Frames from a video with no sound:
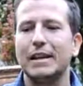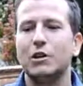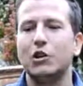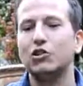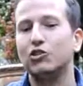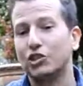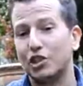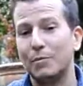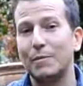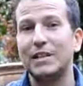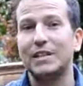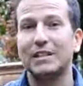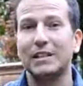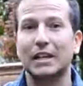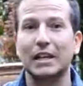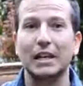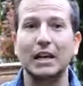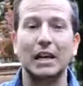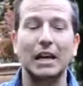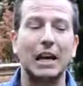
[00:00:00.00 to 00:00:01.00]
11 meses
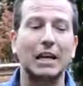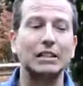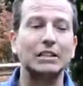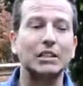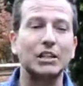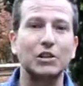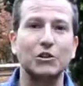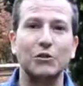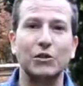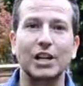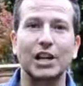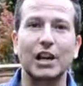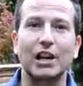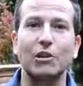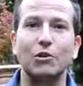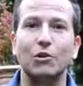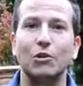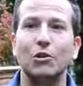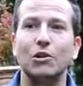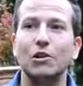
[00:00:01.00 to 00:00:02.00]
que han
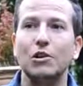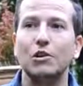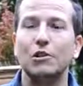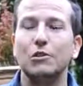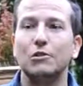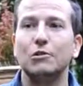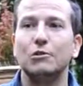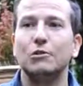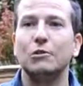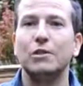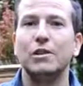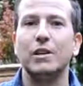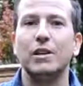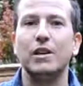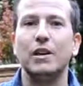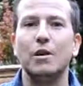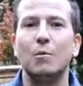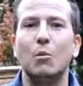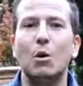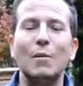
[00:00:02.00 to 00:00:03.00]
significado
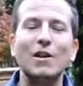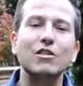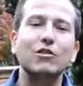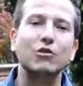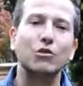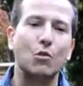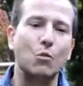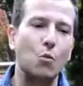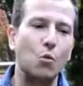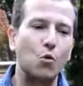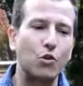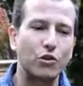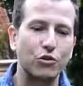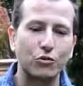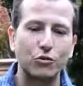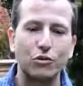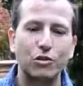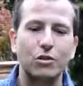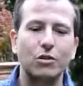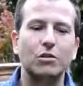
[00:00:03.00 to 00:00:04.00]
eh, momentos muy
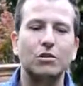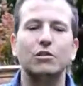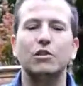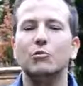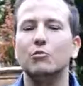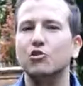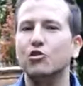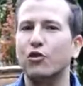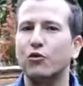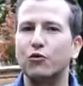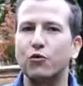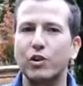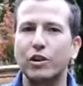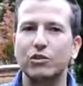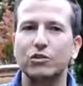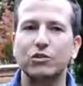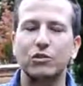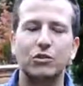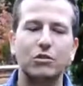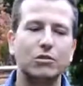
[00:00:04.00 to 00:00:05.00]
duros, de mucho
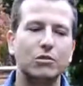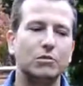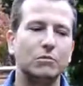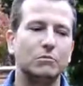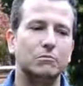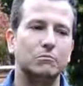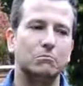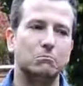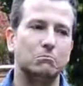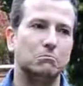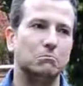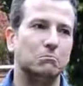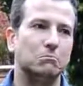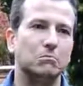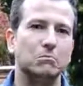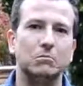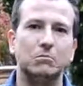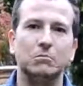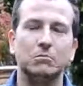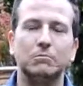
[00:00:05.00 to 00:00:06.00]
esfuerzo,
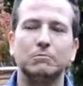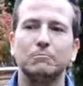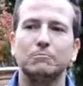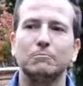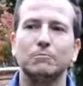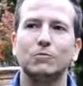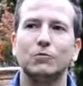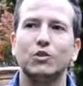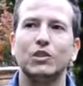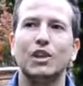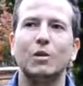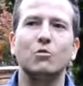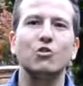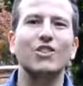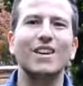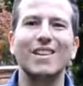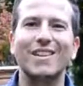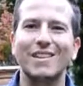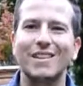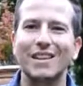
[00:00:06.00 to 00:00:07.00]
mm, de
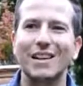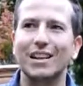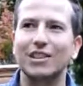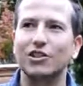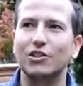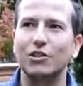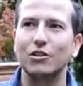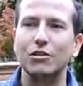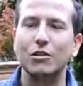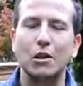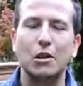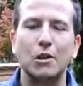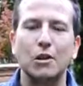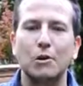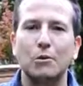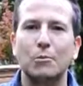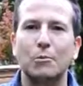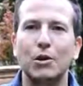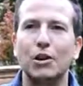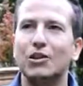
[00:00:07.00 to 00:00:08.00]
mucha dedicación,
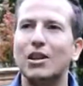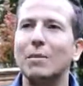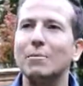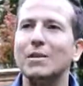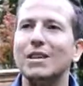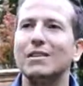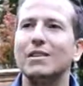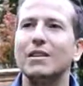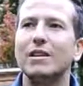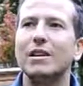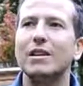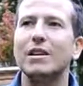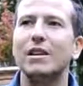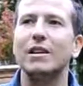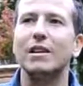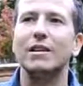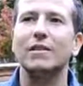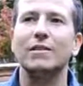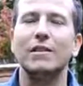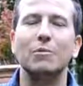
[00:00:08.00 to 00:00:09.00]
pero también
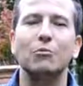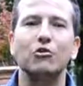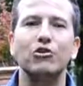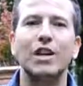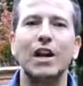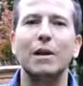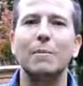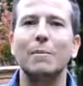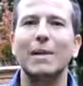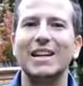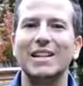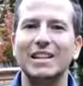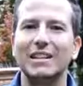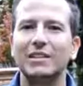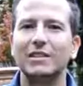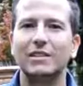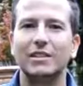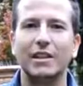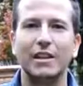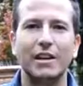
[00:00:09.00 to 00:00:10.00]
de, muchas
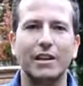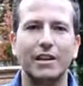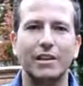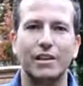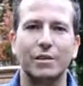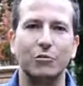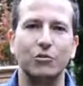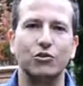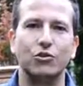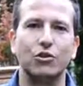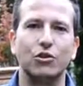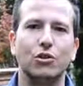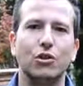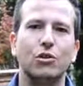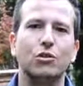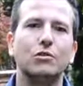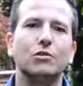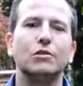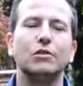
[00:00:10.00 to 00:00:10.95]
experiencias y de muchos eh,